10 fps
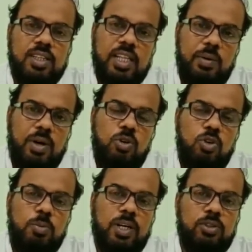দেওয়া হলো
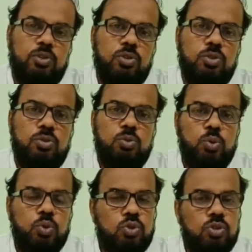মাত্র
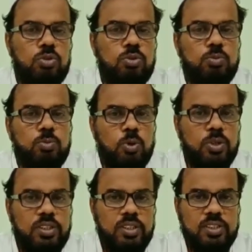দুশো
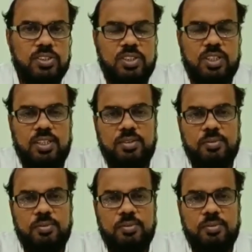পঁয়ত্রিশটা